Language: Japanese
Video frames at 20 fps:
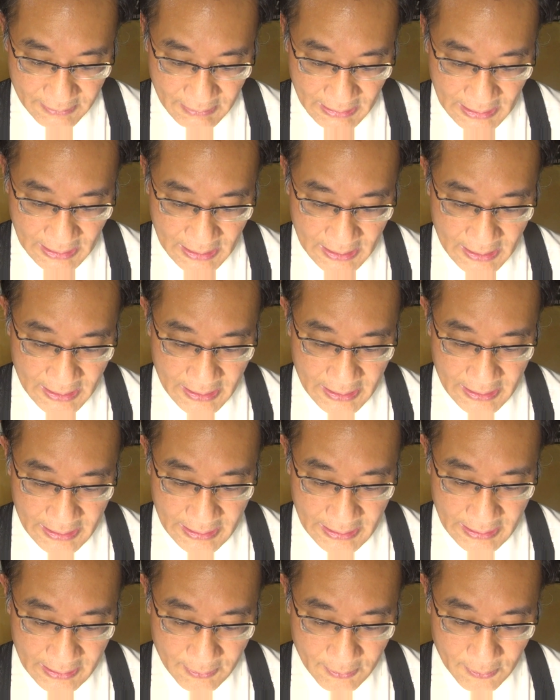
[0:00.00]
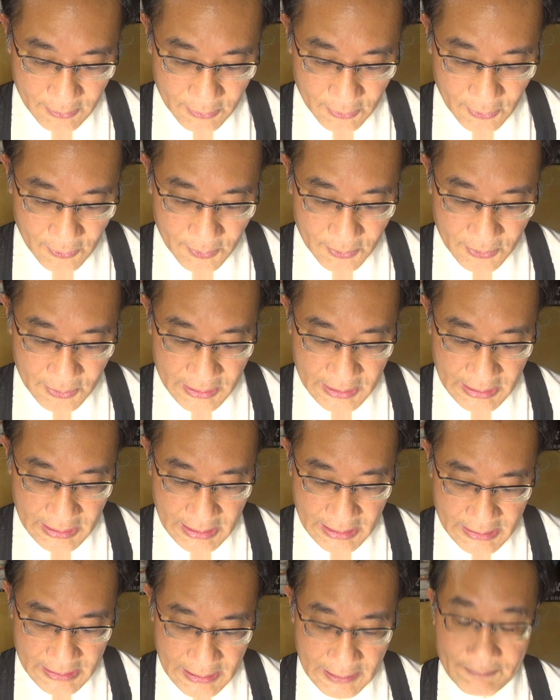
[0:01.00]
には、えー、この東武、
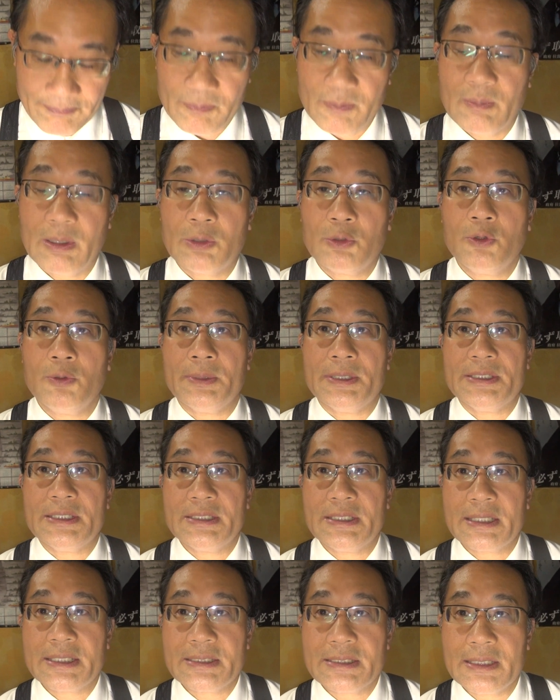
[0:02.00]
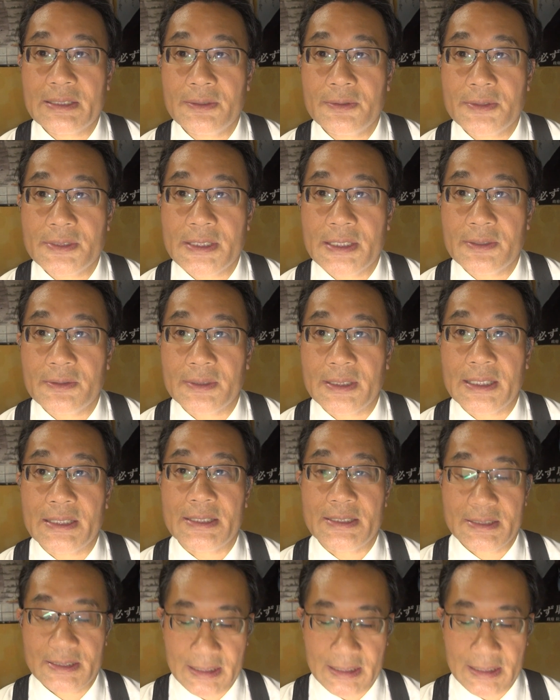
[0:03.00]
えー、線、まあ、東武伊勢崎線という線路なんで